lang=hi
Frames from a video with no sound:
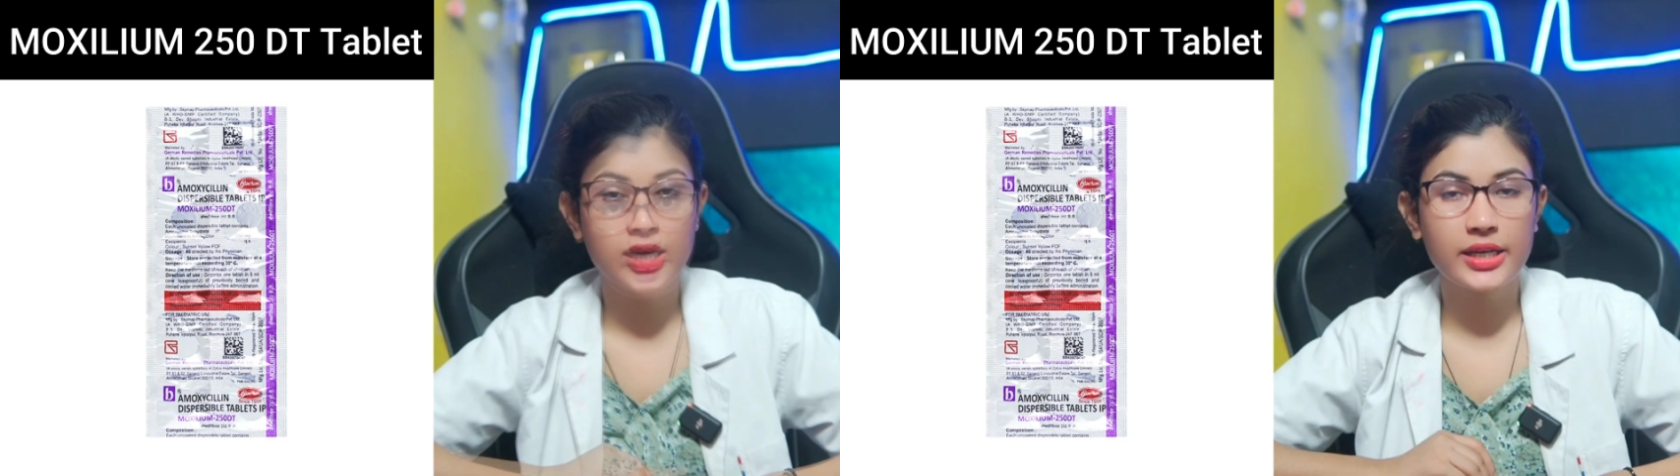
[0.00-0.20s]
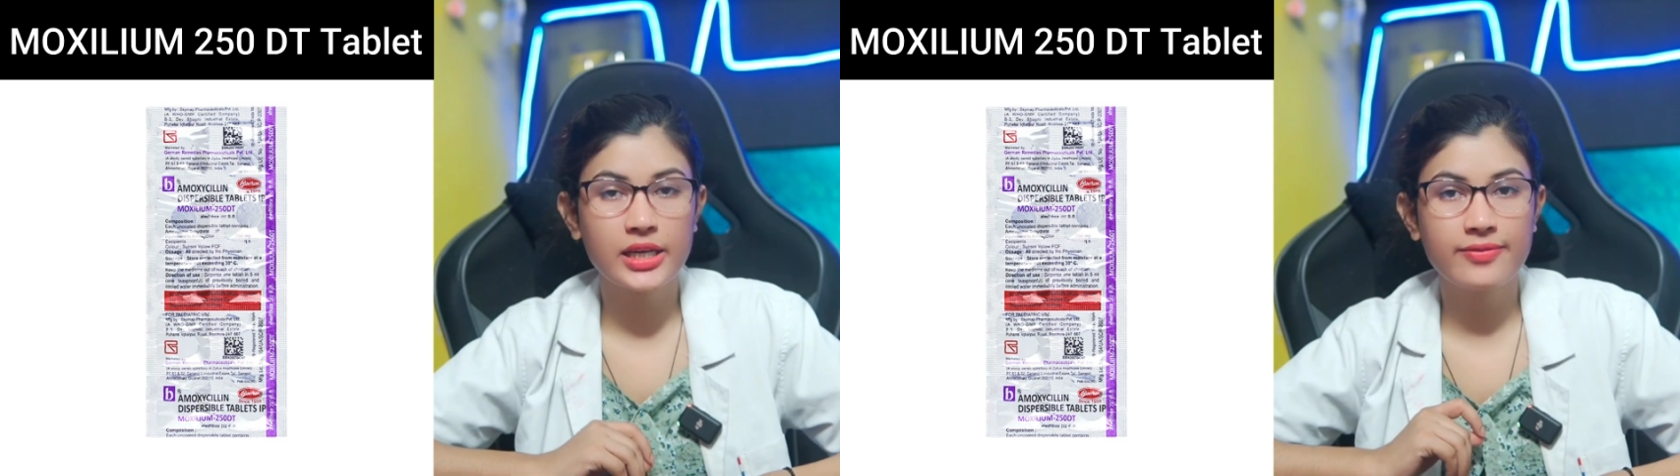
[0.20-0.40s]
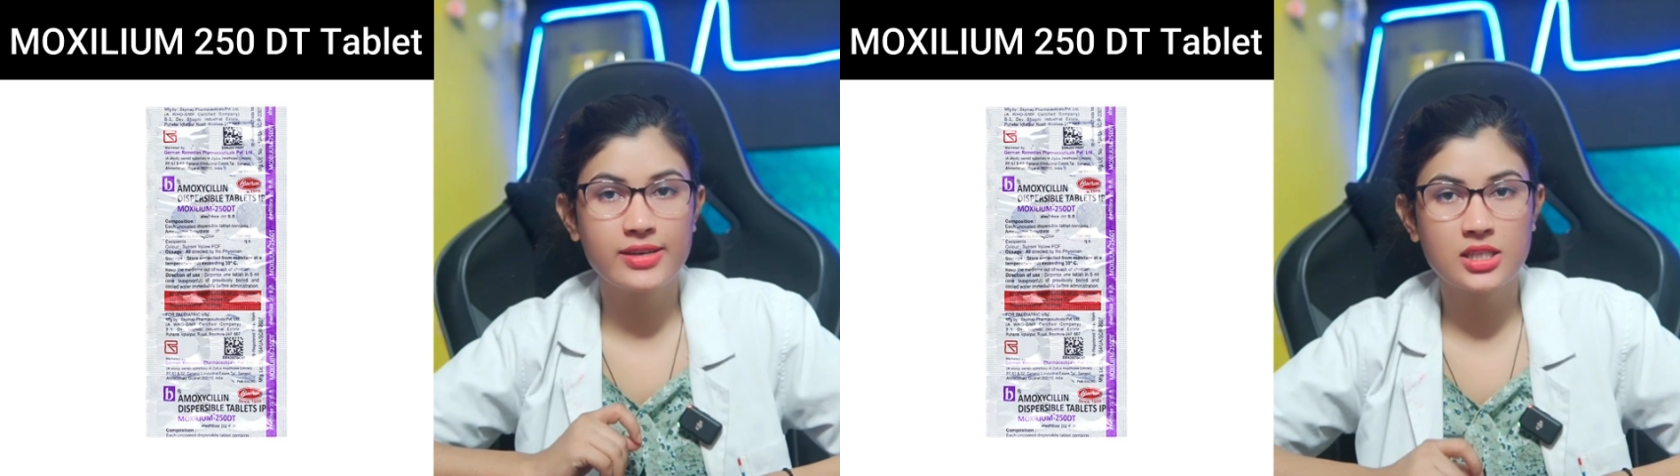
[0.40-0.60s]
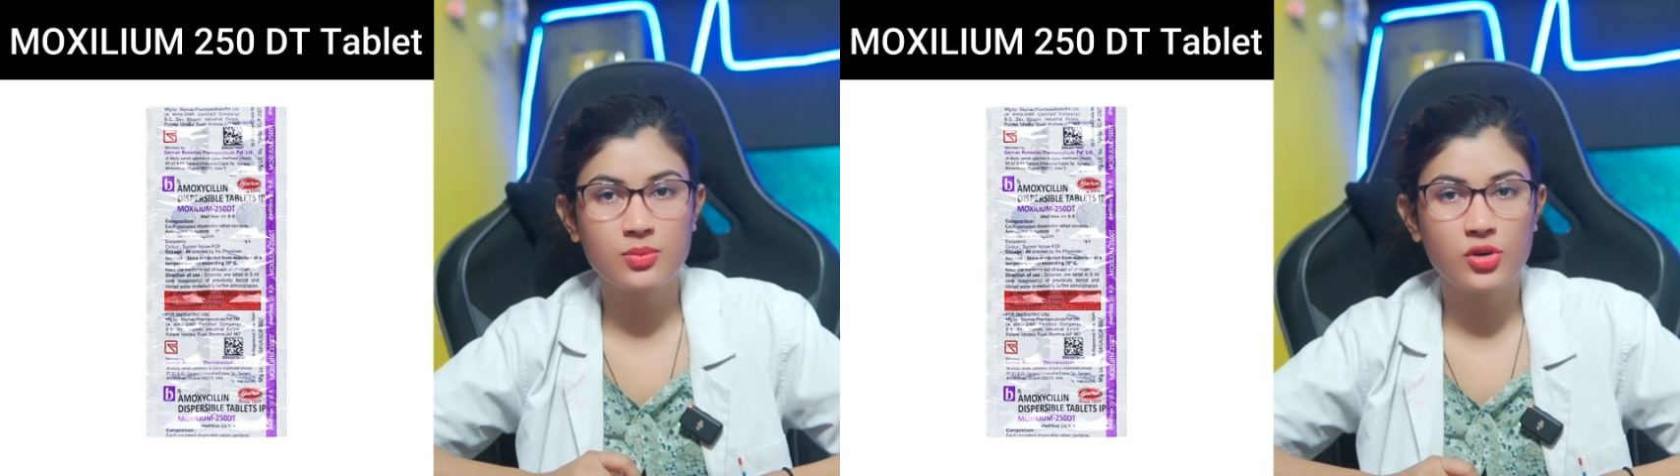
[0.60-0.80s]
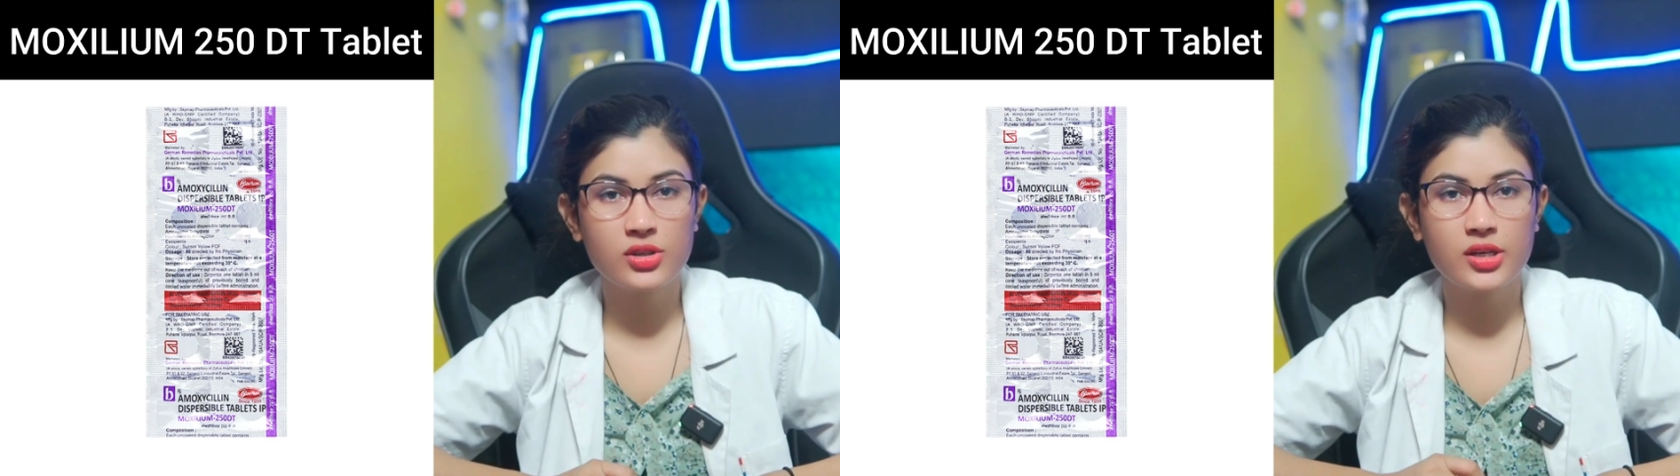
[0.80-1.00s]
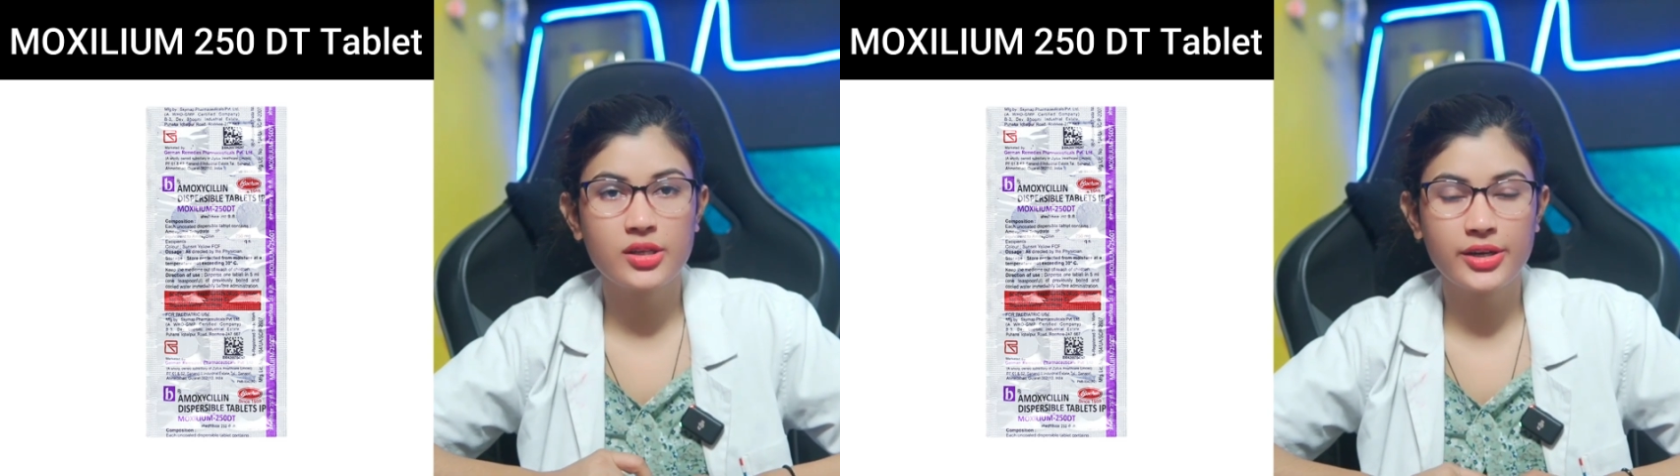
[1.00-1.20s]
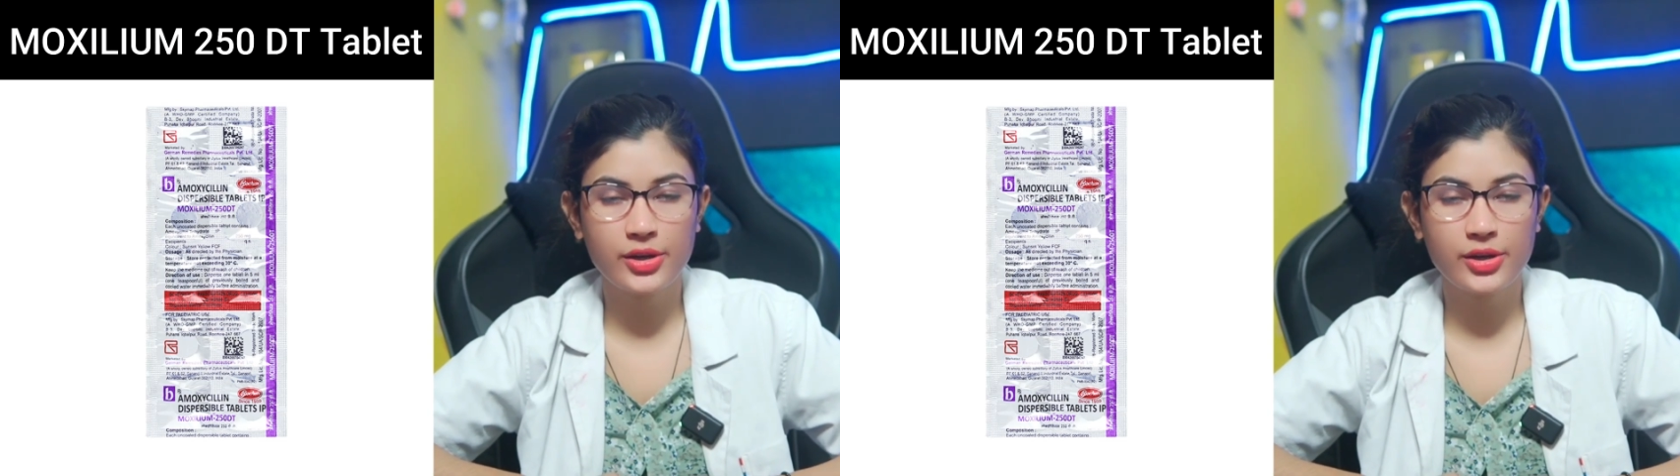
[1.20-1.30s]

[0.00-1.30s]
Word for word: ताकि इन्फेक्शन पूरी तरह से